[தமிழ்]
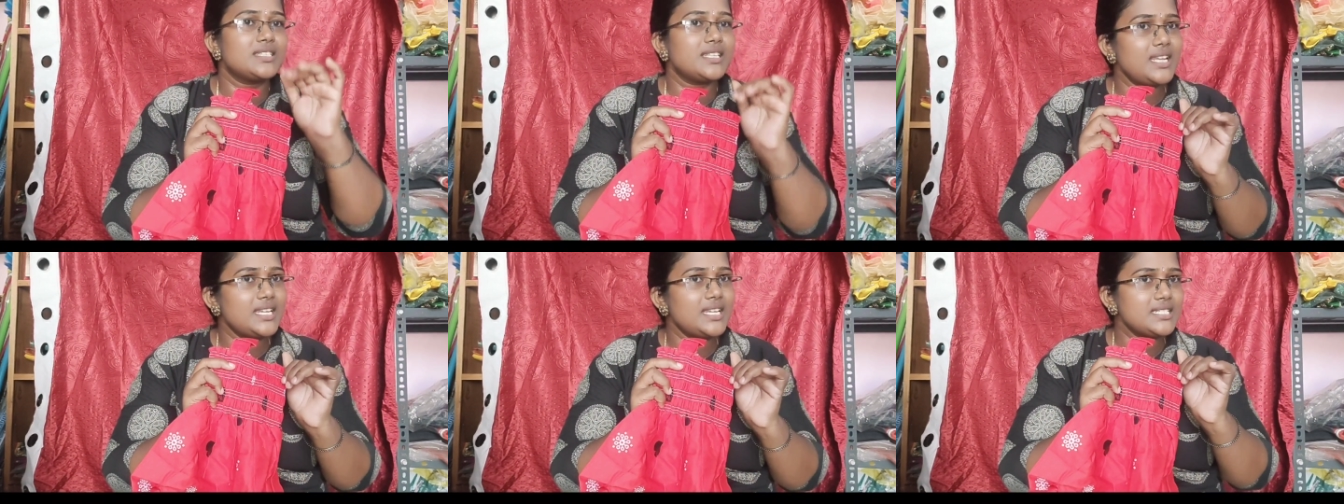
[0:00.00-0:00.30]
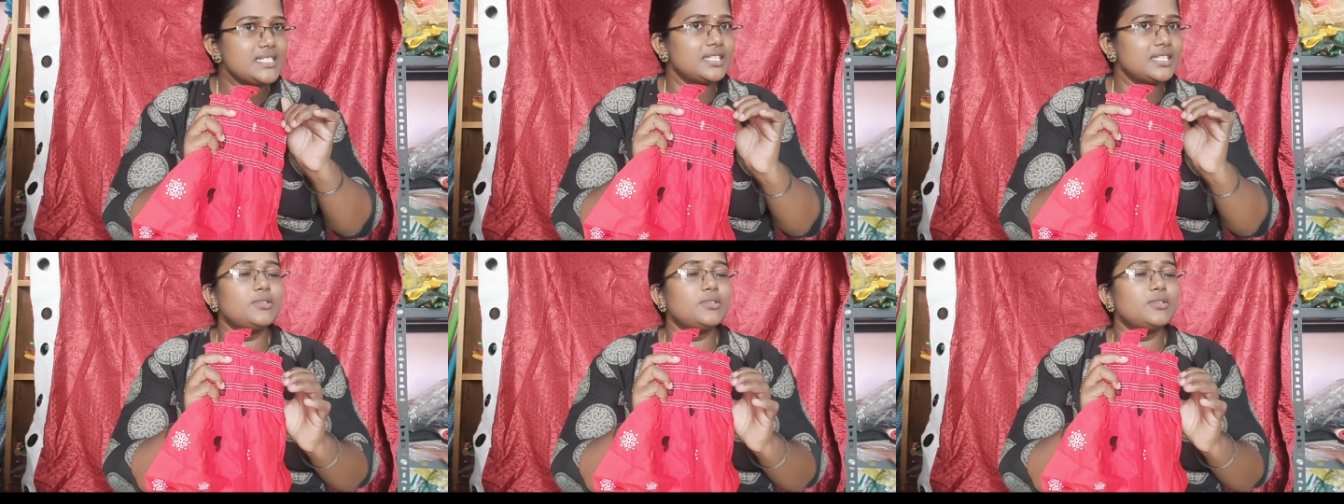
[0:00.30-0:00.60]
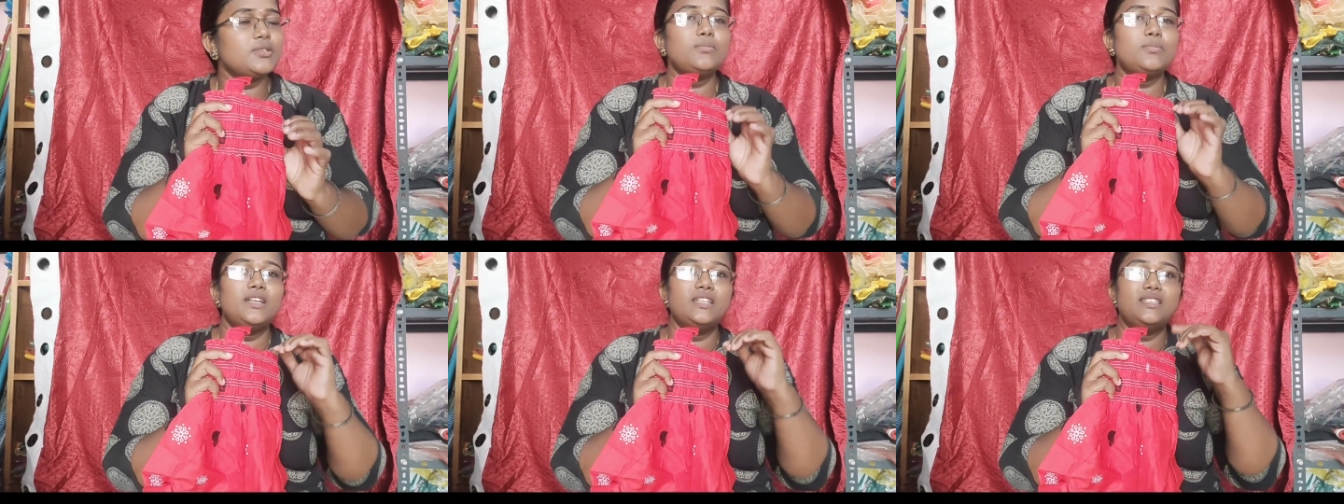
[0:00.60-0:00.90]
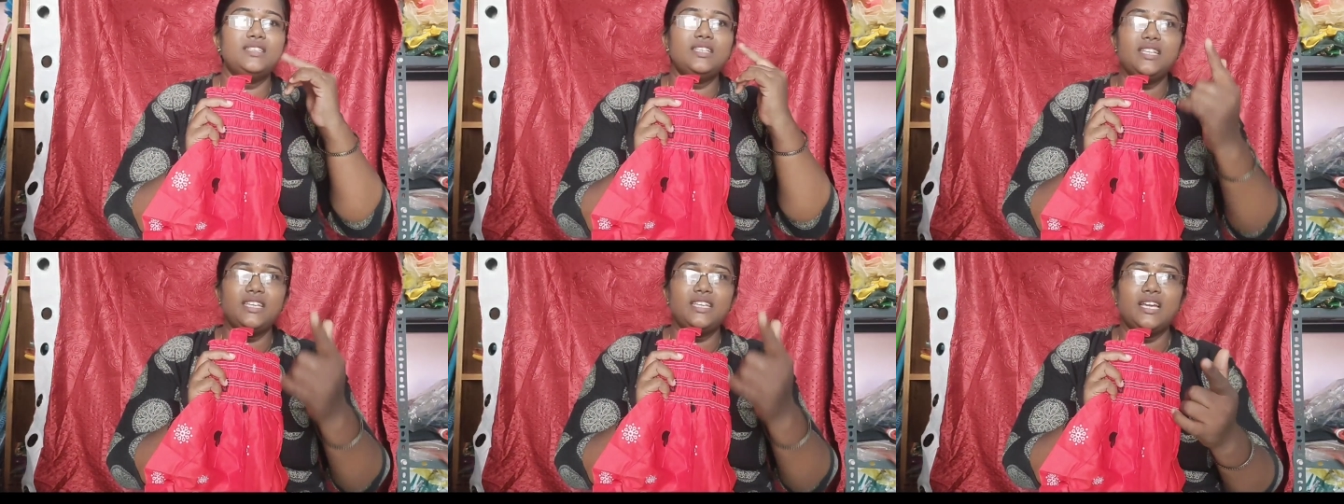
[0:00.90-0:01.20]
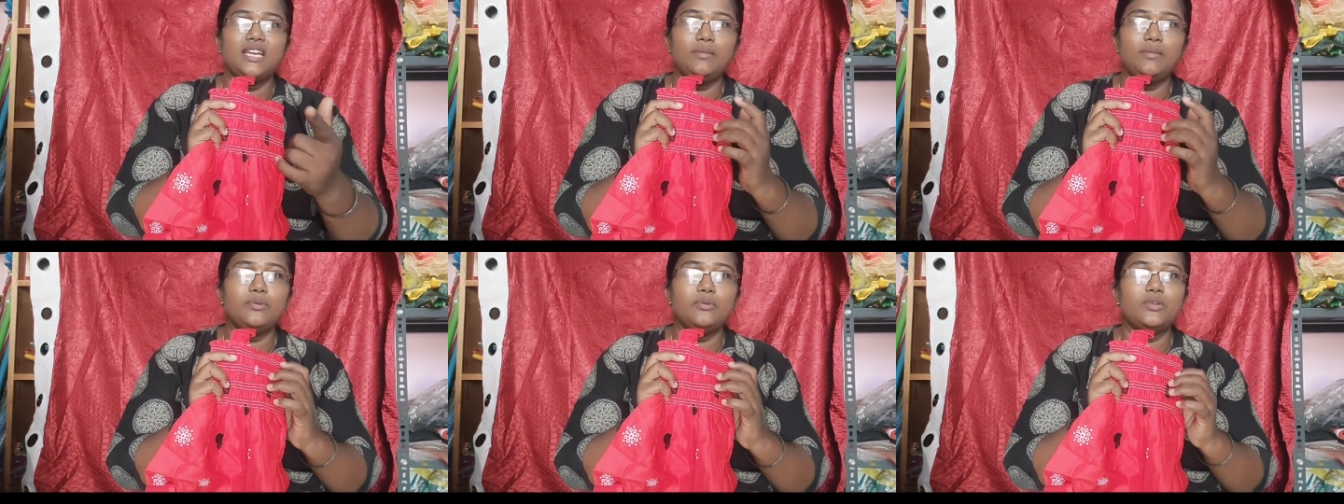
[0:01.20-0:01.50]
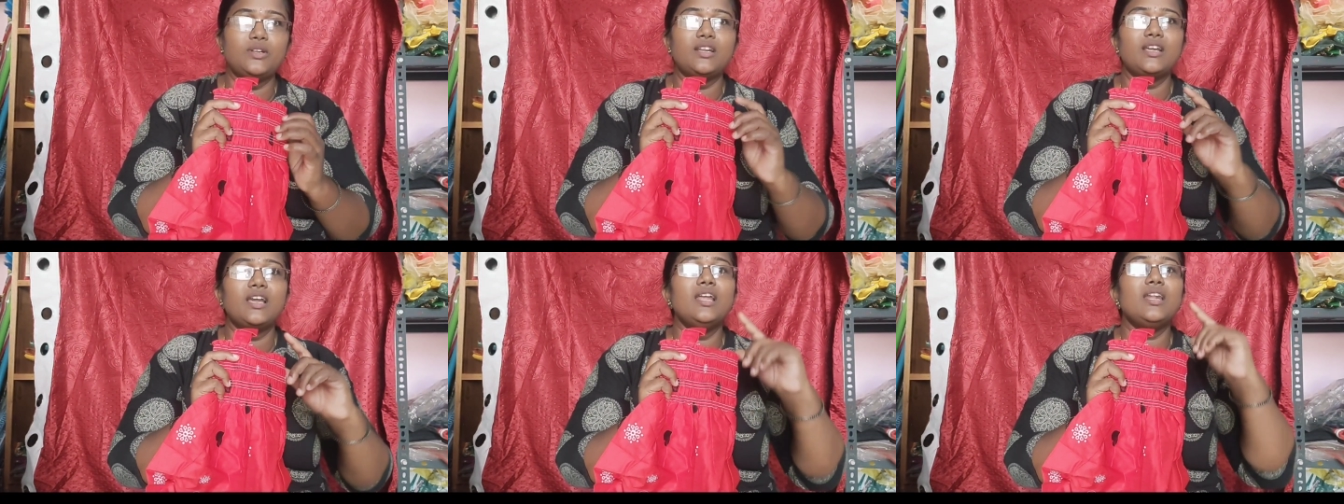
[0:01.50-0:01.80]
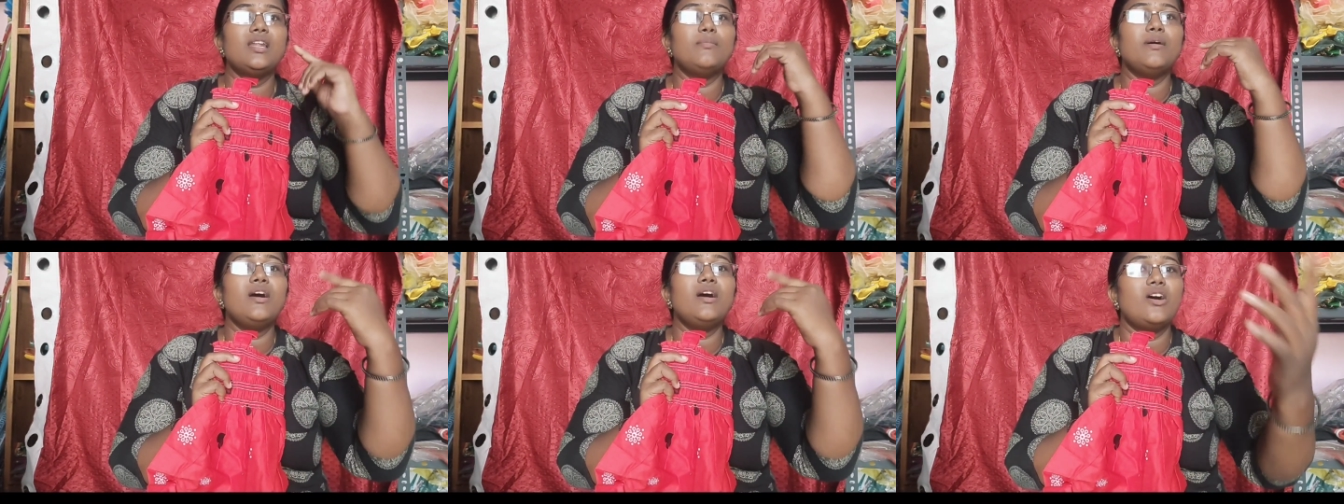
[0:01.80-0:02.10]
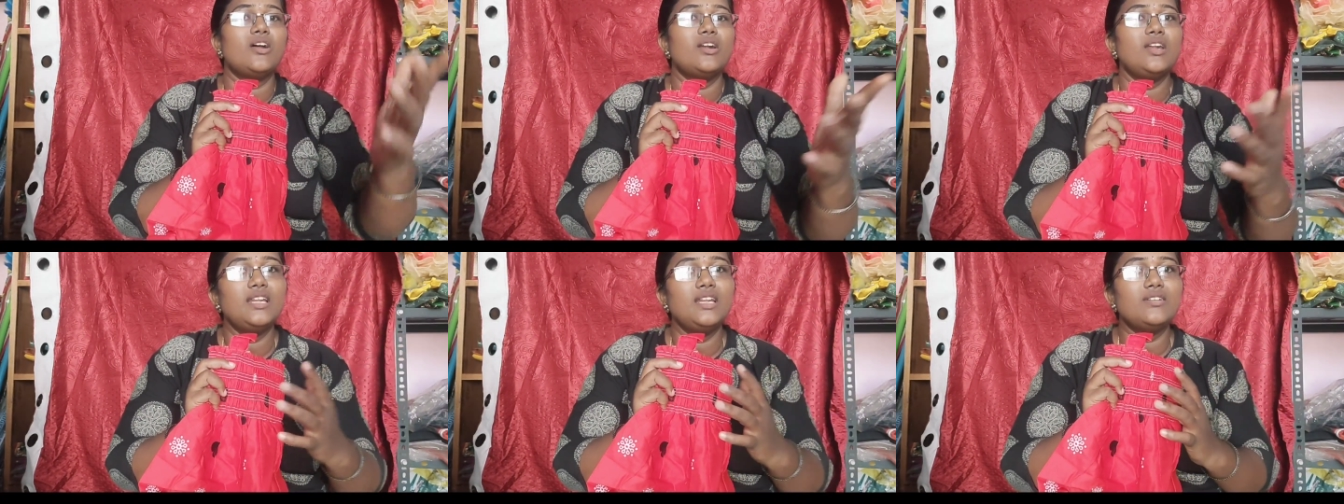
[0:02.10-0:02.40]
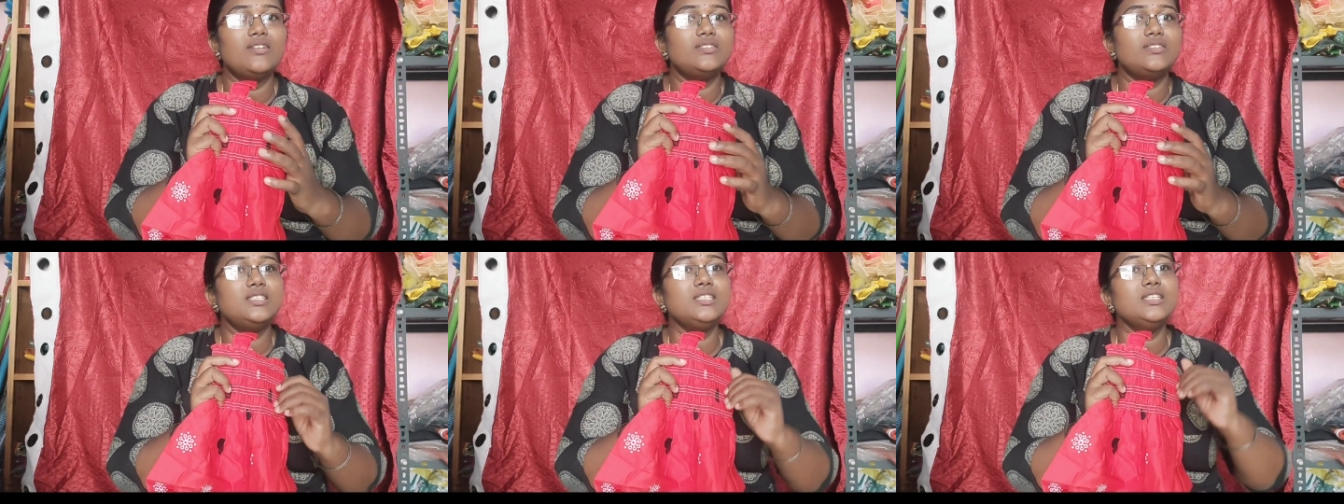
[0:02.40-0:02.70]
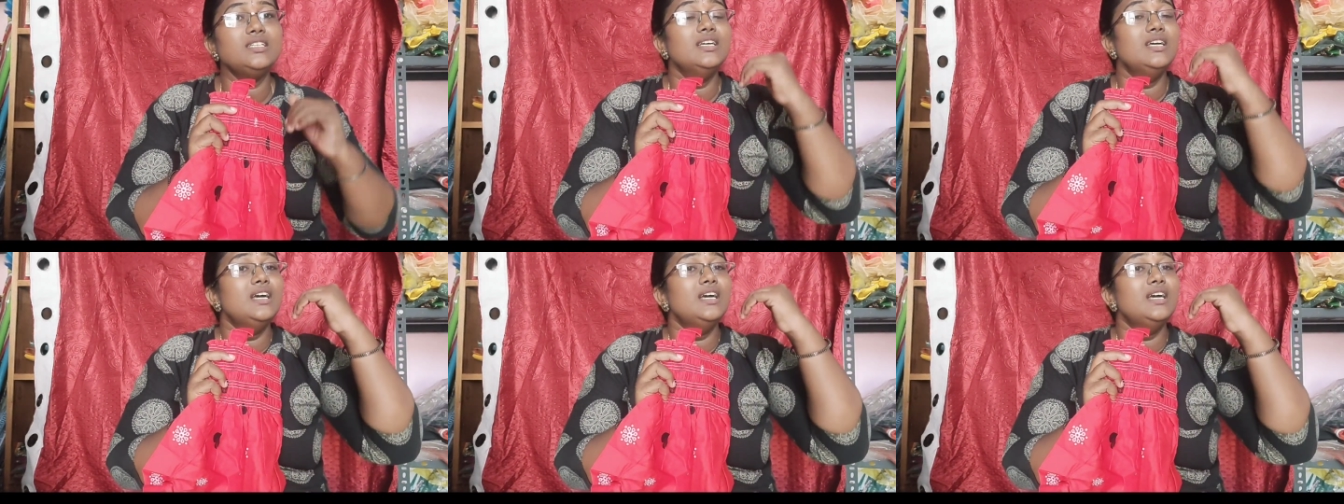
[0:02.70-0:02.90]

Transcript: ஸ்க்ரீன்ஷாட் மட்டும் எடுத்து நீங்கள் அனுப்பி விட்ருங்க நம்ம ஆன்லைனில் வந்து